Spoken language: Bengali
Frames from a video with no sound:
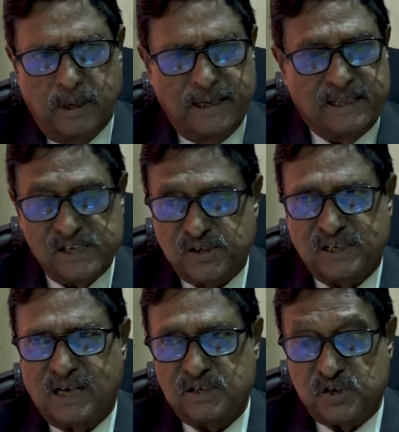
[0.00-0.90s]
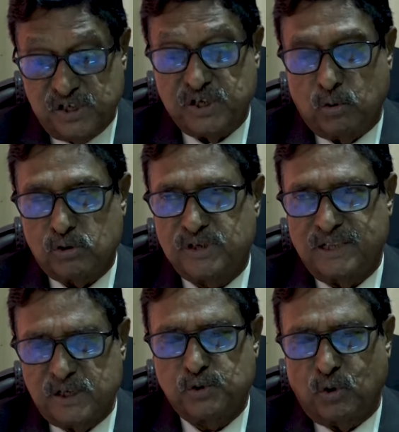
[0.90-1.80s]
এই দেশটা যারা সৃষ্টি করছে
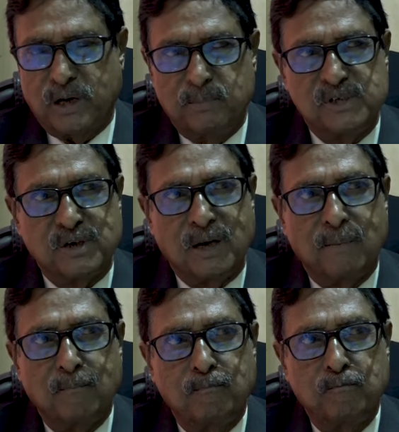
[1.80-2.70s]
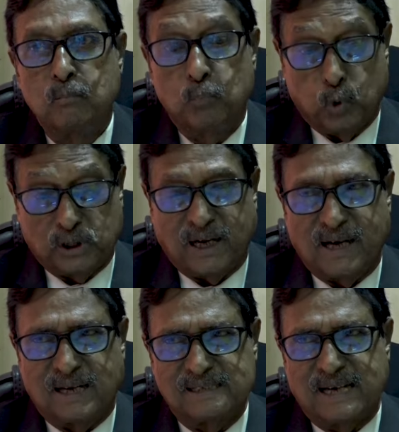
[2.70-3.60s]
এদের সঙ্গে আমি ছিলাম
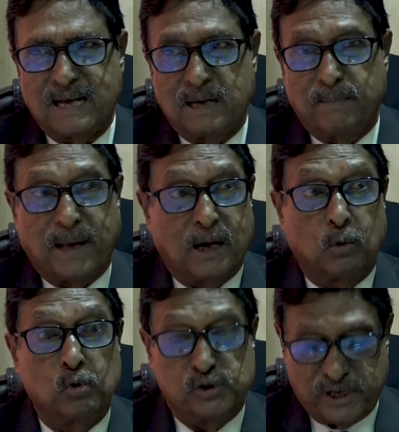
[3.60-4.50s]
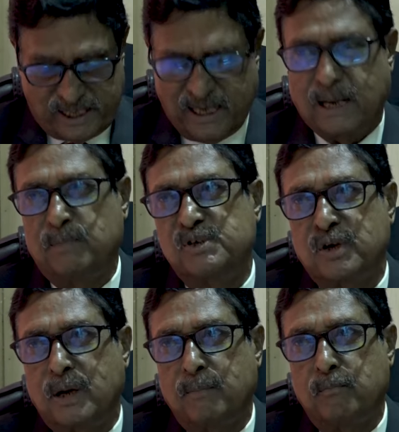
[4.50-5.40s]
পতাকাটা যেখানে বানানো হয়েছে এখানে আমি
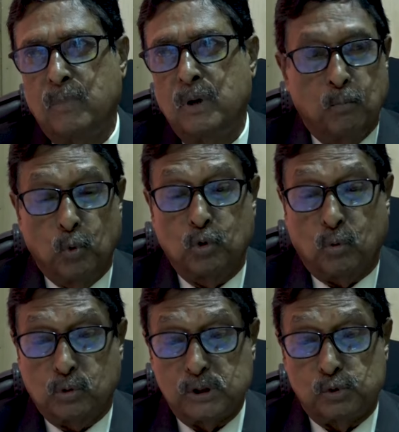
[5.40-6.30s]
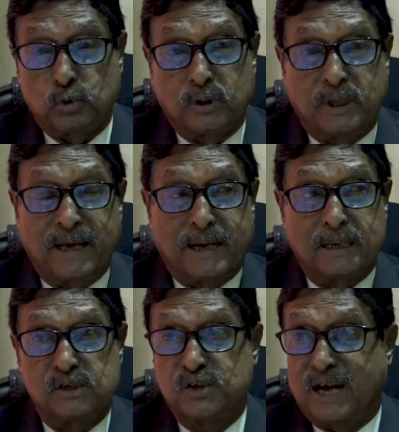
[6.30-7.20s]
ছিলাম মুক্তিযুদ্ধের
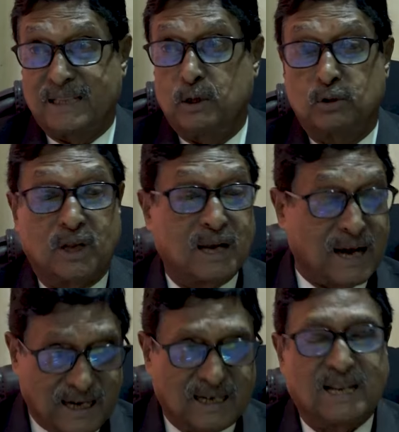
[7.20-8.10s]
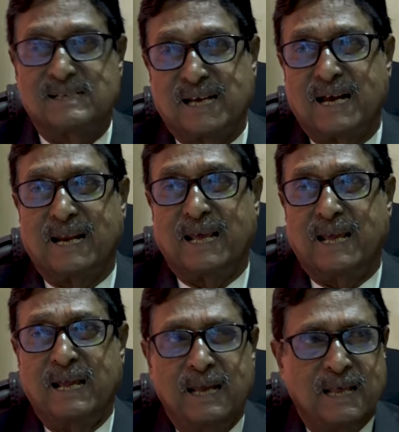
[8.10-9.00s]
স্বাধীনতার গানটা যেখানে
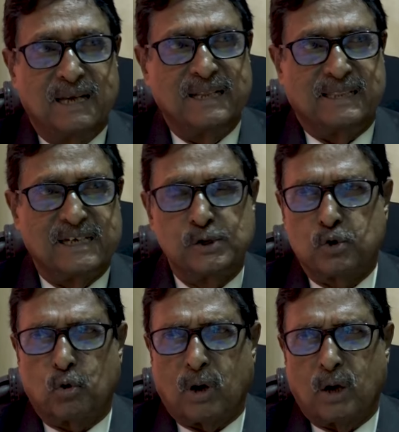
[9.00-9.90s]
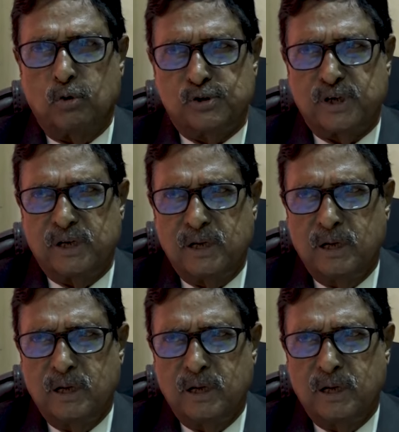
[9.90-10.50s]
নির্দিষ্ট করা হয়েছে